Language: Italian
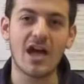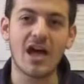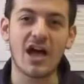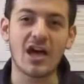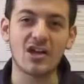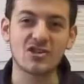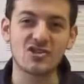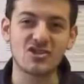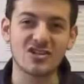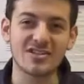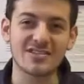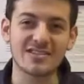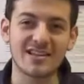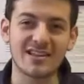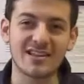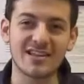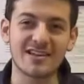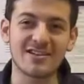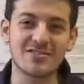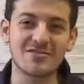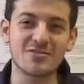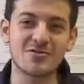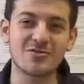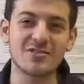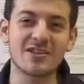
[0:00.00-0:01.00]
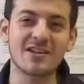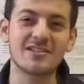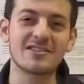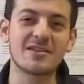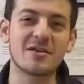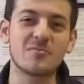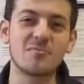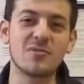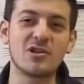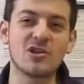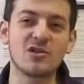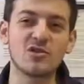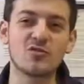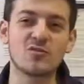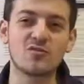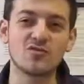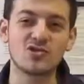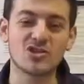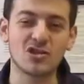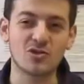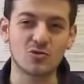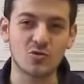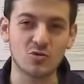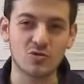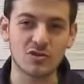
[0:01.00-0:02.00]
AEG Salerno, nata nel
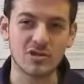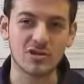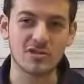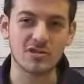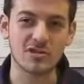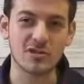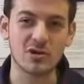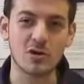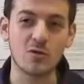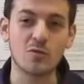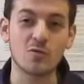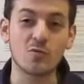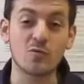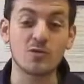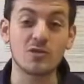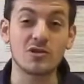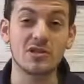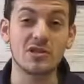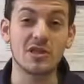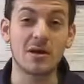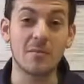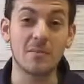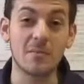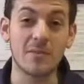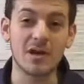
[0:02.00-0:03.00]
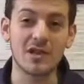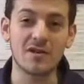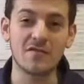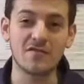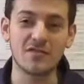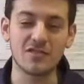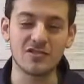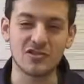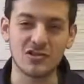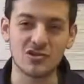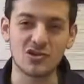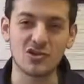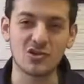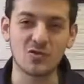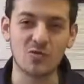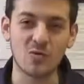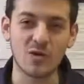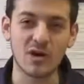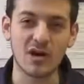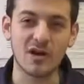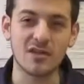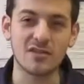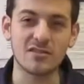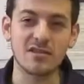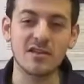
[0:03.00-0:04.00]
1989, quindi da ben 25
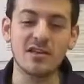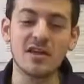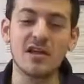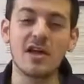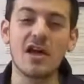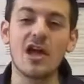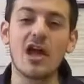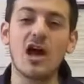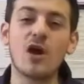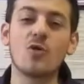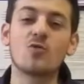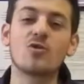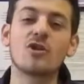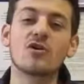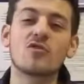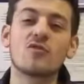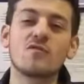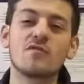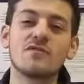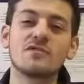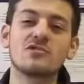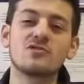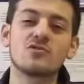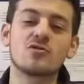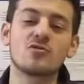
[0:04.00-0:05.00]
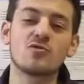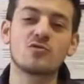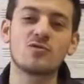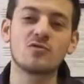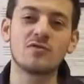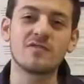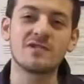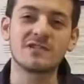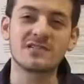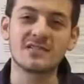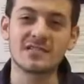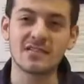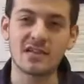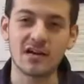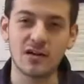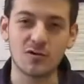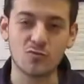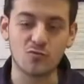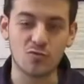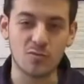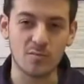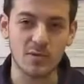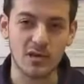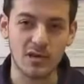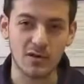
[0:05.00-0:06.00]
anni, ha una convenzione all'università dal
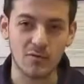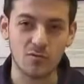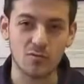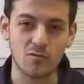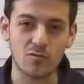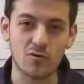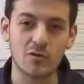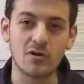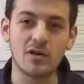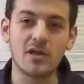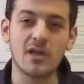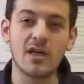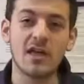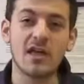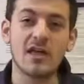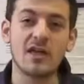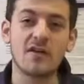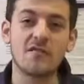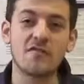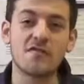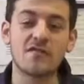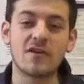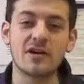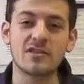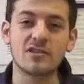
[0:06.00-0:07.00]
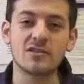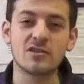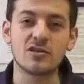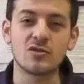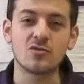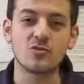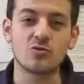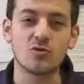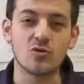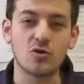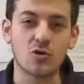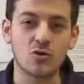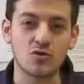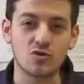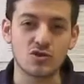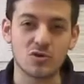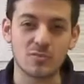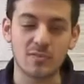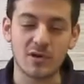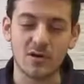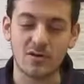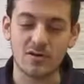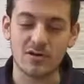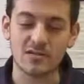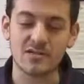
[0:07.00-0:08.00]
2001. Infatti noi oggi
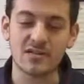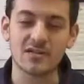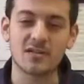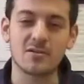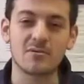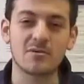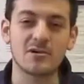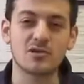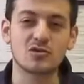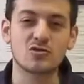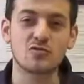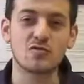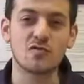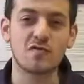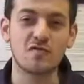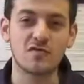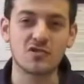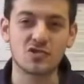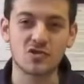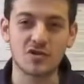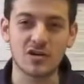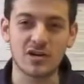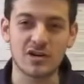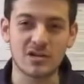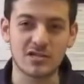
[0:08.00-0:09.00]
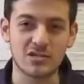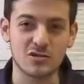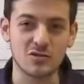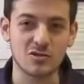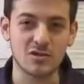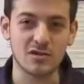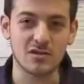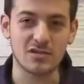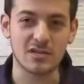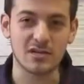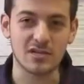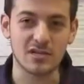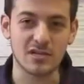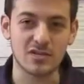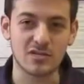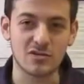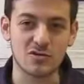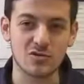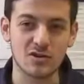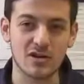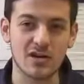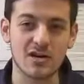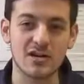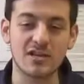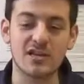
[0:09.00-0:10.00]
abbiamo una sede presso l'ufficio relazioni
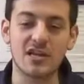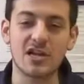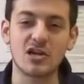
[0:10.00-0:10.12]
internazionali